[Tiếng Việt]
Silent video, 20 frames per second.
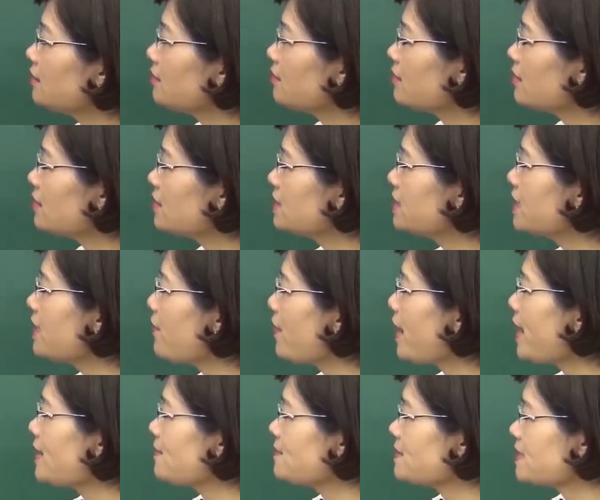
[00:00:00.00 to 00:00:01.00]
Ờ, nhiều
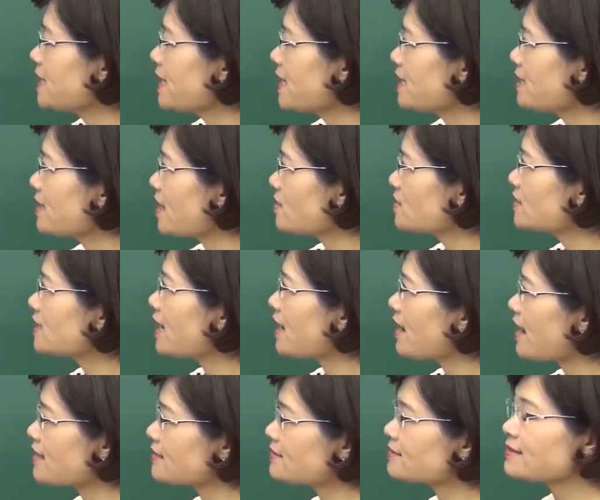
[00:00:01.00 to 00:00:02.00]
em sẽ nói rằng
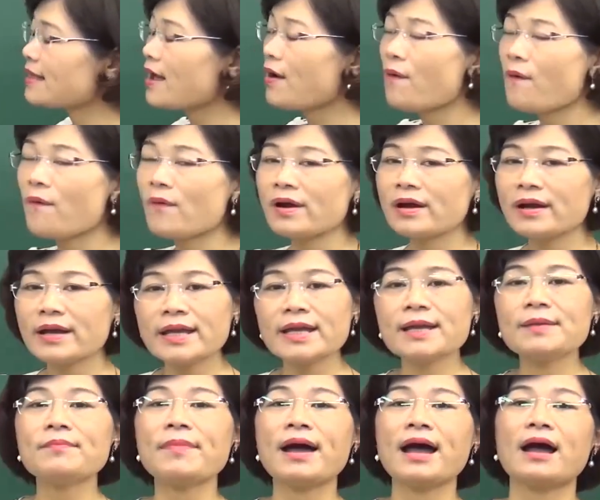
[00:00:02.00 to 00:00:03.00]
là sau khi
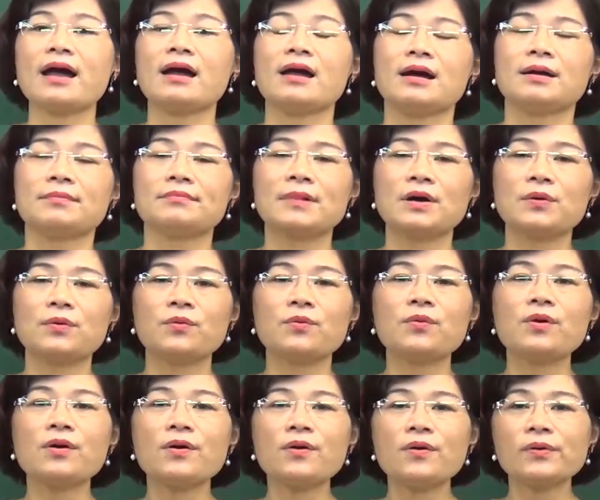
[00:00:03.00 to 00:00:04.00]
mà bầu
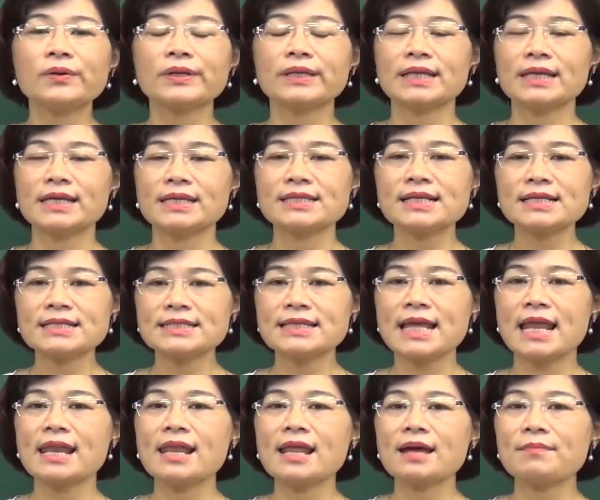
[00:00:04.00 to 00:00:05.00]
quốc hội thì chắc chắn
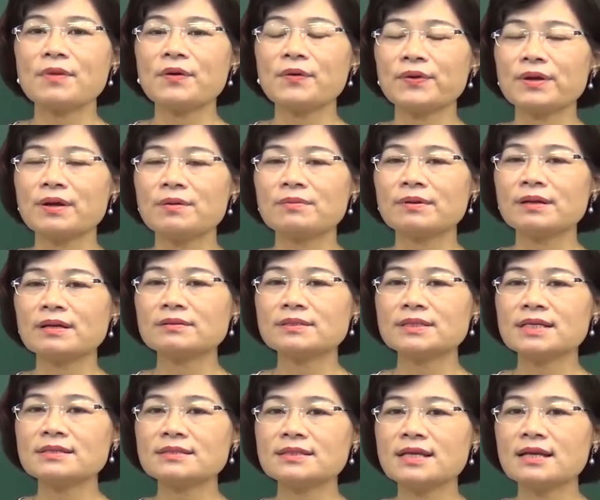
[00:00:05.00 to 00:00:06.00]
là bầu hội đồng
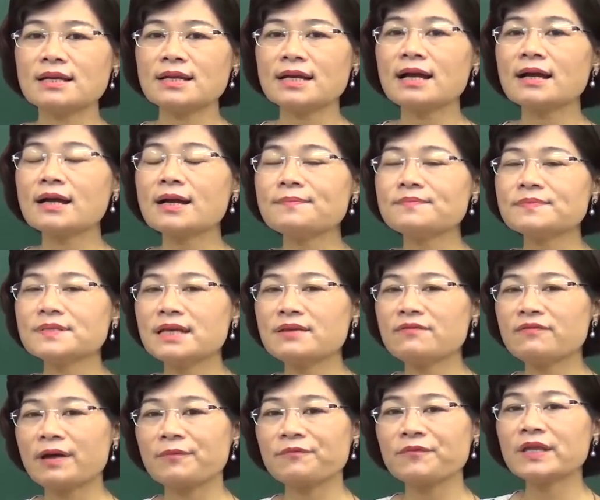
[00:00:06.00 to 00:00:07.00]
nhân dân các cấp trên
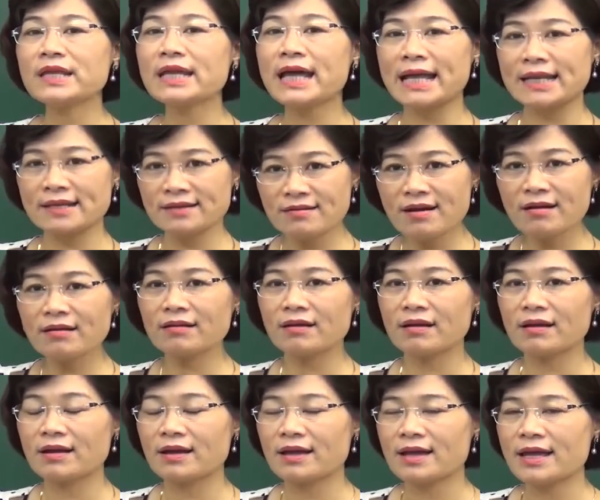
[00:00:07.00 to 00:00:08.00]
phạm vi cả nước
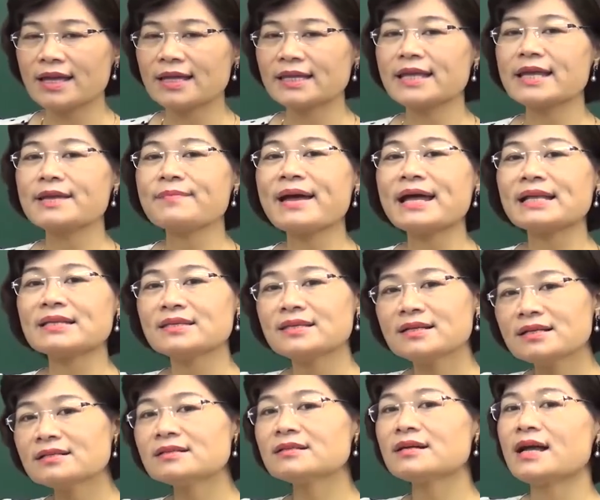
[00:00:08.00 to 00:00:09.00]
thế mà
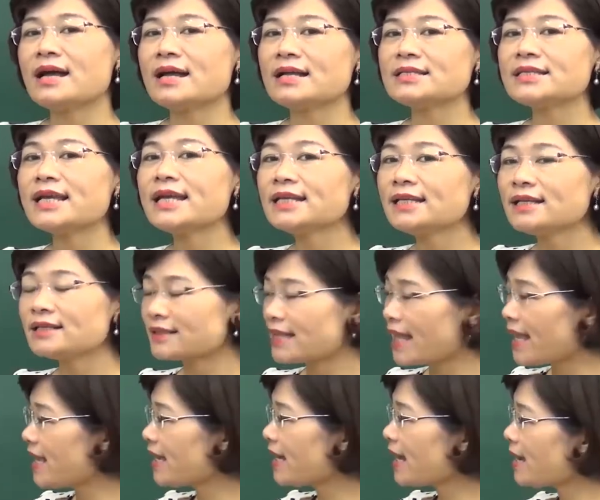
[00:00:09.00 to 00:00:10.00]
nhưng trên thực
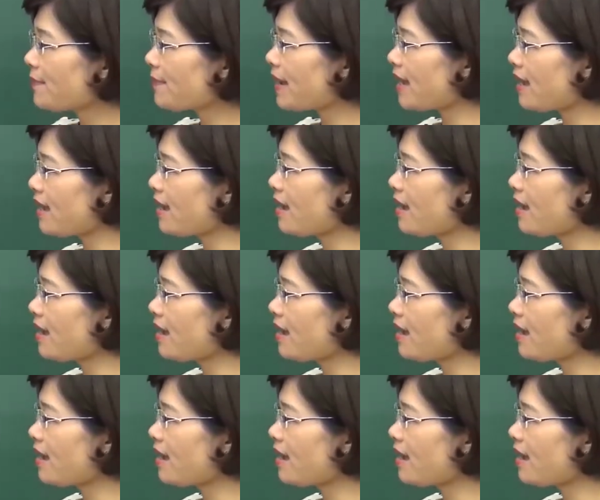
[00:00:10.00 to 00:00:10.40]
tế các em ạ